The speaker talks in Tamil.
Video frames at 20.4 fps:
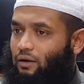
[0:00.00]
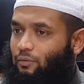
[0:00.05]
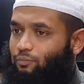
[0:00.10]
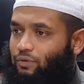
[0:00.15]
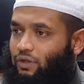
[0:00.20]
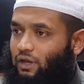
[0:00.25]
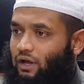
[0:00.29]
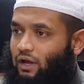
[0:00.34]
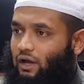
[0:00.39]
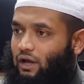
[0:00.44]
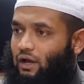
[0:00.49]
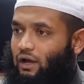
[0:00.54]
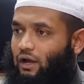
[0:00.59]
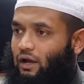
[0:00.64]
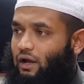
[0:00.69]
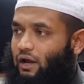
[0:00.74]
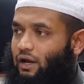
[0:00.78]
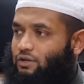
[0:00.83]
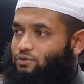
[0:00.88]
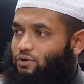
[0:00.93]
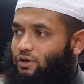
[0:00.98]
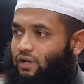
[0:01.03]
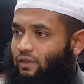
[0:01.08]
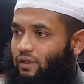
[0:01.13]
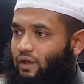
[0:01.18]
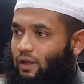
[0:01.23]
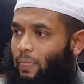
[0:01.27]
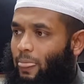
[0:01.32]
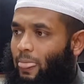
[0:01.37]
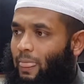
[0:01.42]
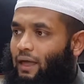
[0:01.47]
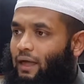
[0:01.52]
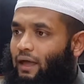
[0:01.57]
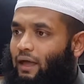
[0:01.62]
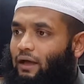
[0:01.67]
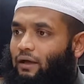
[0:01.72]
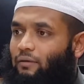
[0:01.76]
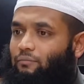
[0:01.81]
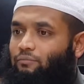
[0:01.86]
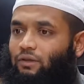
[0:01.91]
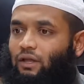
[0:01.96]
இந்த என்ன சொல்கிறது
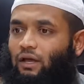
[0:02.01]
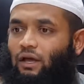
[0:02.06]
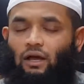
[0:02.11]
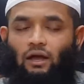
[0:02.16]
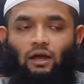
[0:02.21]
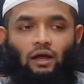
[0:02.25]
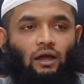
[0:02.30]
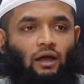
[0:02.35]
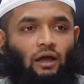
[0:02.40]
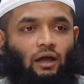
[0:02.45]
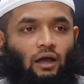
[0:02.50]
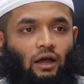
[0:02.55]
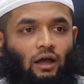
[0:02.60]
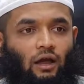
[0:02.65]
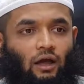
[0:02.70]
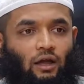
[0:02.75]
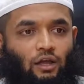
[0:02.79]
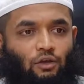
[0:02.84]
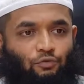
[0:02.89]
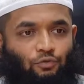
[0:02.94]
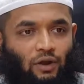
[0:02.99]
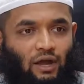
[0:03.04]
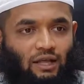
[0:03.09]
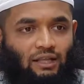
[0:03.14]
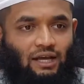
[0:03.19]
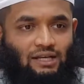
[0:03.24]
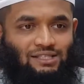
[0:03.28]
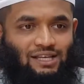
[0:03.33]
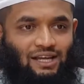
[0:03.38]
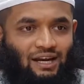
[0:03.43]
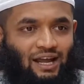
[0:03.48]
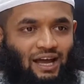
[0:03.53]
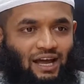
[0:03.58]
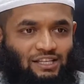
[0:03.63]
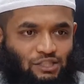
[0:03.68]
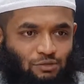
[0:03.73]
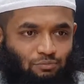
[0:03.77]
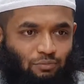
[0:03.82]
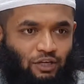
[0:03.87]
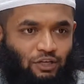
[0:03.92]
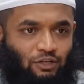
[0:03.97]
இந்த இஃப்ராத் ஆசிரியர்னா
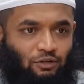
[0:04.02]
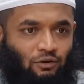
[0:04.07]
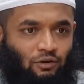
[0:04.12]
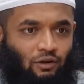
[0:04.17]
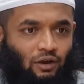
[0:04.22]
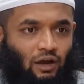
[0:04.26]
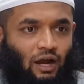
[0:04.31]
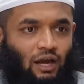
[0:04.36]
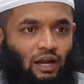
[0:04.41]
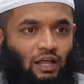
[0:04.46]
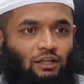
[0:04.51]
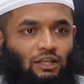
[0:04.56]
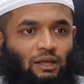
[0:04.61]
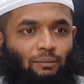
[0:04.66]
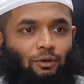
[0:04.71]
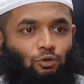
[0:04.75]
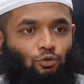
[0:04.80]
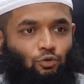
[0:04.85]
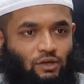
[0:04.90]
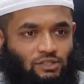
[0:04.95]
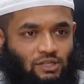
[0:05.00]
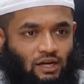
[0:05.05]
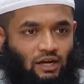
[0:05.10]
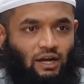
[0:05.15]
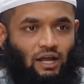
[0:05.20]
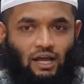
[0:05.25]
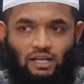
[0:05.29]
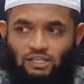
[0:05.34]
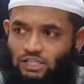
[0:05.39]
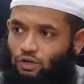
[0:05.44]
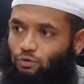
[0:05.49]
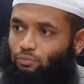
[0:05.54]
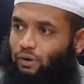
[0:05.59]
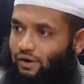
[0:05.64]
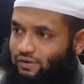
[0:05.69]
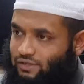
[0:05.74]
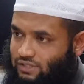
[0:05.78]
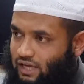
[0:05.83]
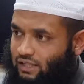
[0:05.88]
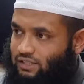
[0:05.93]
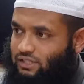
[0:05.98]
ஹஜ்ஜு மட்டும் அல்லது தமத்து ஆசிரியர்னா ஹஜ்ஜி
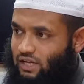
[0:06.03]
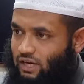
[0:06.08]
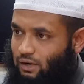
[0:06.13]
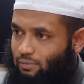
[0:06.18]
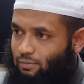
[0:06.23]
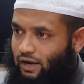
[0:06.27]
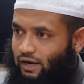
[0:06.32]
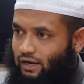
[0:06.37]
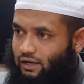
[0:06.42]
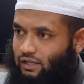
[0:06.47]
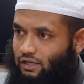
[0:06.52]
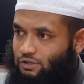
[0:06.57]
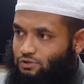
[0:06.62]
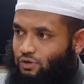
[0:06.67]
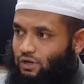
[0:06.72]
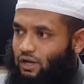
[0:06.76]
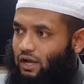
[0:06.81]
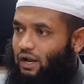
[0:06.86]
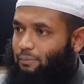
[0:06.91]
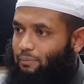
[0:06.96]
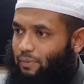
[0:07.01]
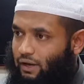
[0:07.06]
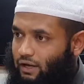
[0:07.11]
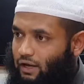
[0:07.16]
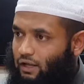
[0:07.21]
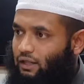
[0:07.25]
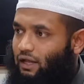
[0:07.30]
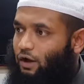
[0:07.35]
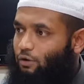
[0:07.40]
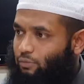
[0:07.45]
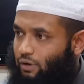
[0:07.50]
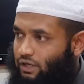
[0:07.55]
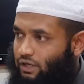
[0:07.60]
உம்ராவும் சேர்த்து செய்கிற மாதிரி இருந்துன்னு சொன்னால் லெபேக் அல்லாஹும்